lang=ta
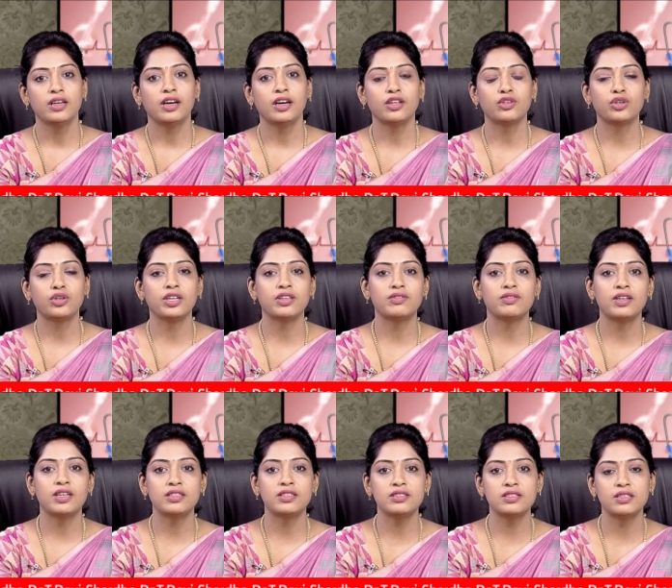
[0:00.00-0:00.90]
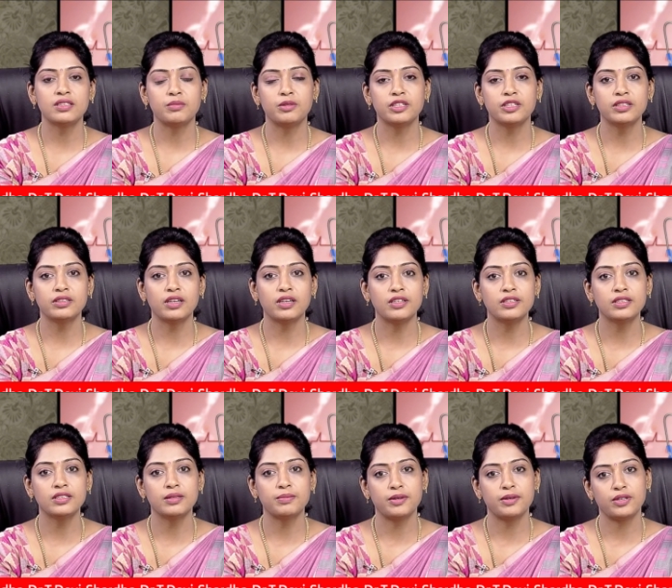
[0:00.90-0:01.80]
அதோடைய வளர்ச்சி நம்மளுக்கு
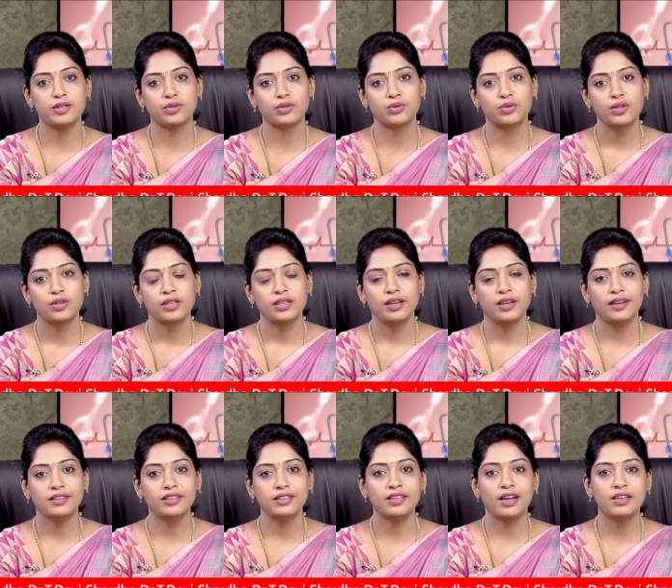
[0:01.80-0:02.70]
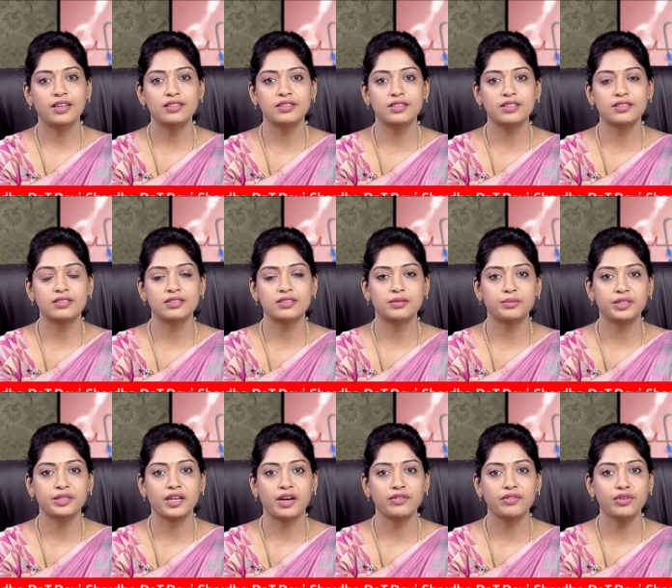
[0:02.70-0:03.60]
தடுக்கப்பட்டுரும் அது தடுத்துருச்சு
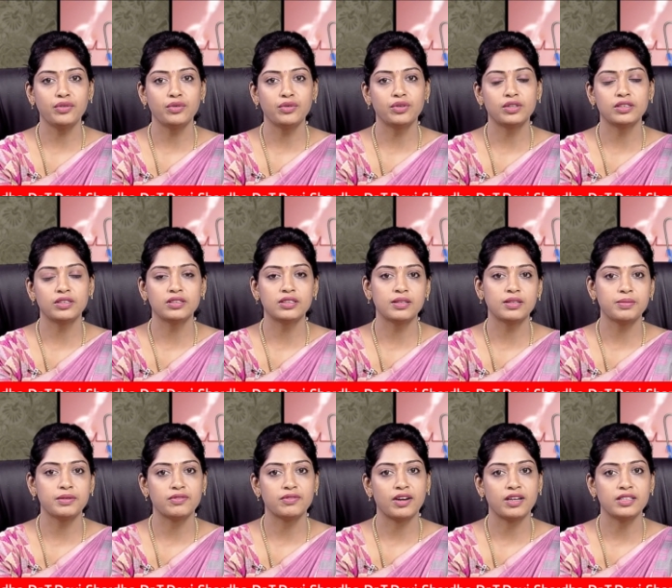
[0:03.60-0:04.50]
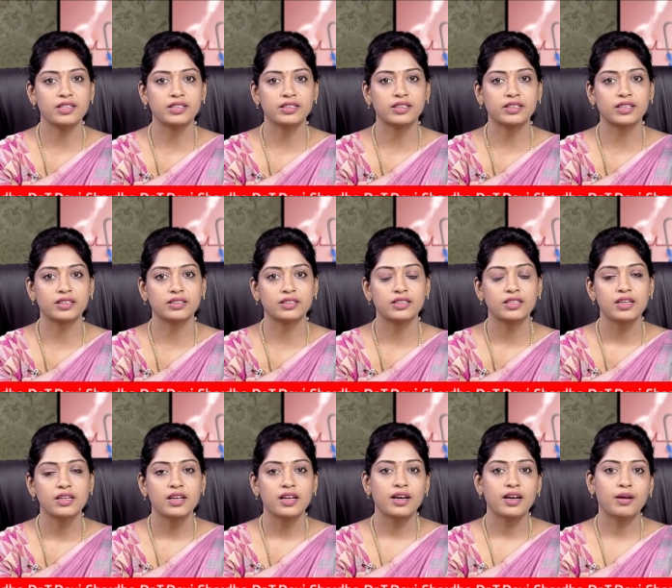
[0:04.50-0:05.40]
அப்படின்னாவே உங்களுக்கு திருப்பி வலி இருக்காது
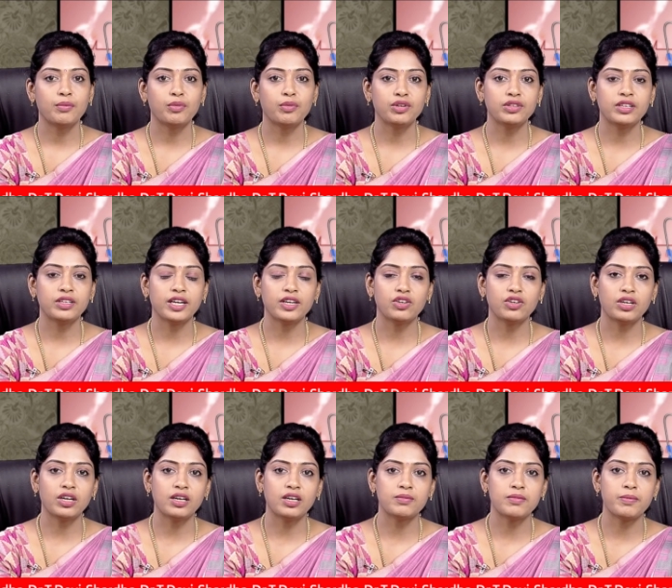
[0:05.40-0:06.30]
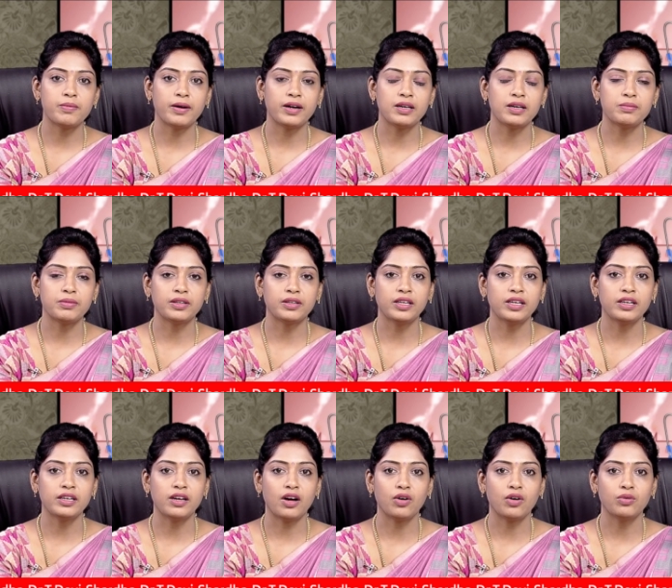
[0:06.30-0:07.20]
அப்புறம் இது ரெகுலராக நம்ம பண்ண பண்ண
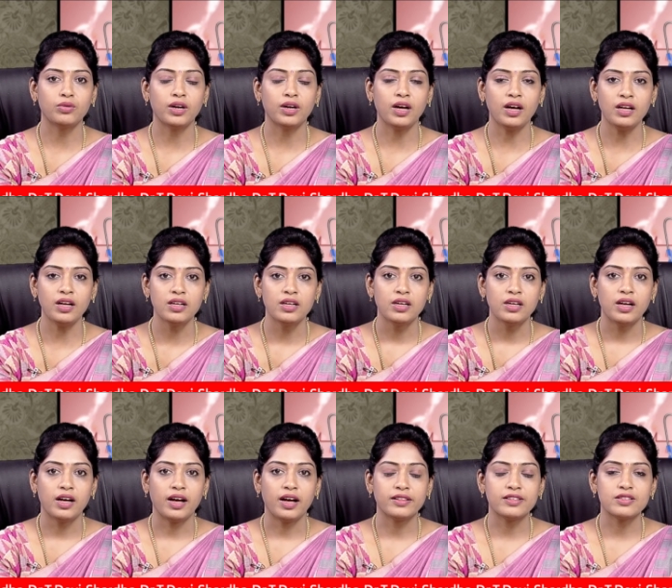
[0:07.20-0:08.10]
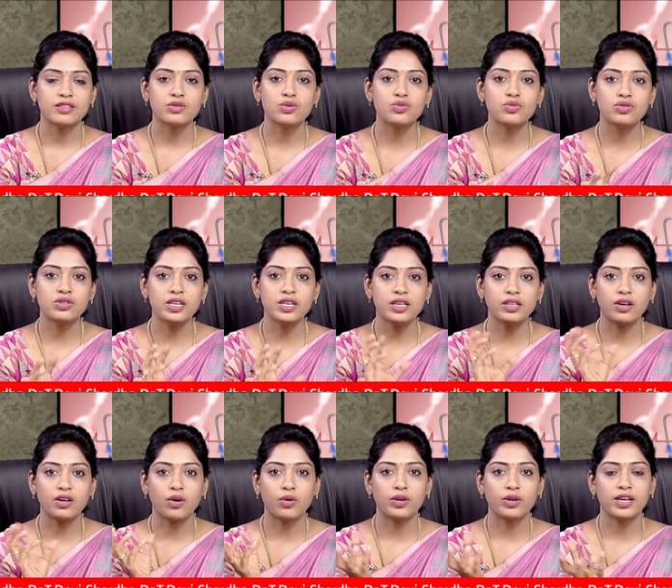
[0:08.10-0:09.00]
என்ன ஆகும்னா அந்த சுற்றி
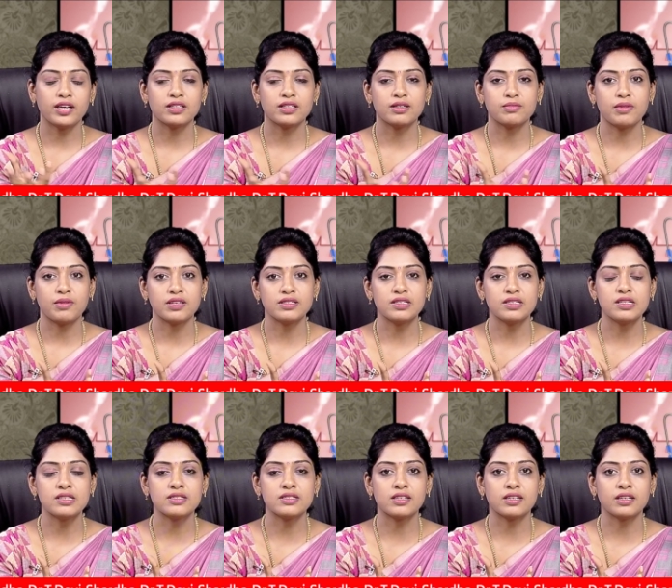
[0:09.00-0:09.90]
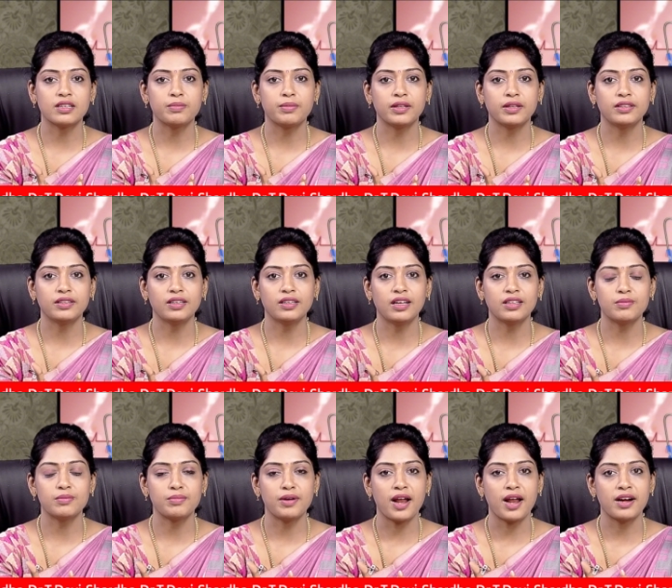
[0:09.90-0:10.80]
இருக்கக்கூடிய அந்த மசில்ஸ் இருக்குது பார்த்தீங்களா
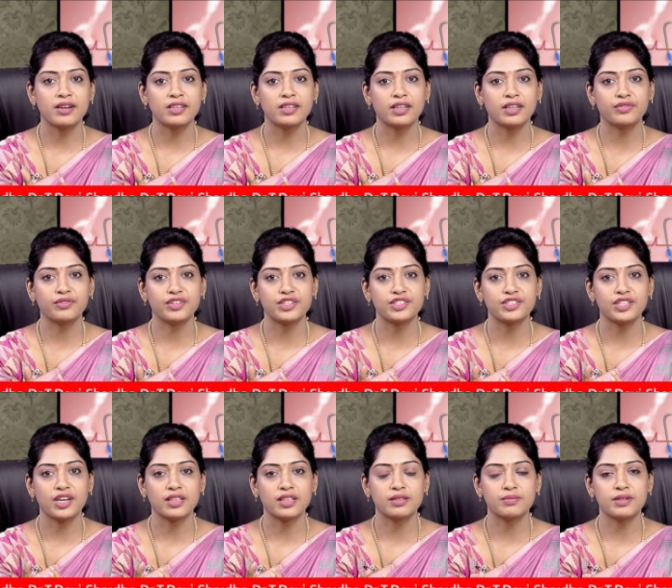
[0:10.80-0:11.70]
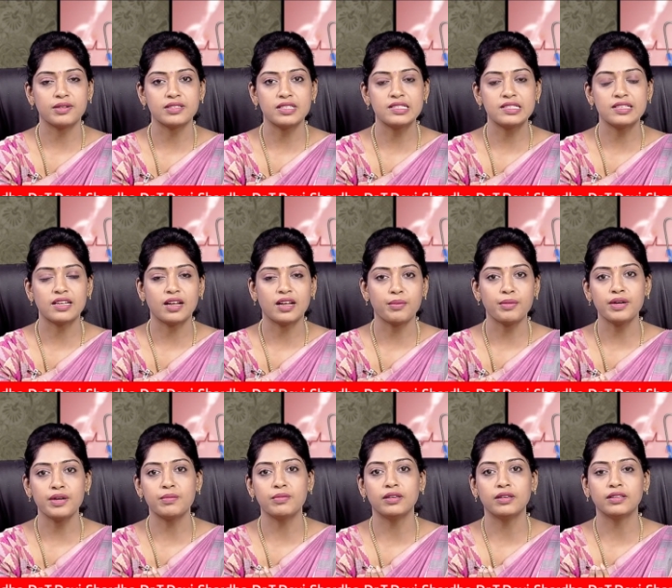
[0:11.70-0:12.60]
அந்த பிளான்டார் ஃபேஷியா அந்த மசில்ஸ்
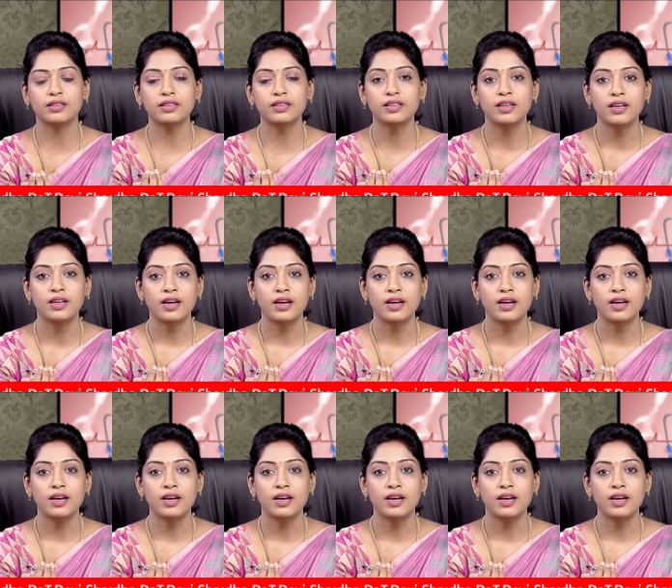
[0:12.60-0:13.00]
எல்லாமே நம்மளுக்கு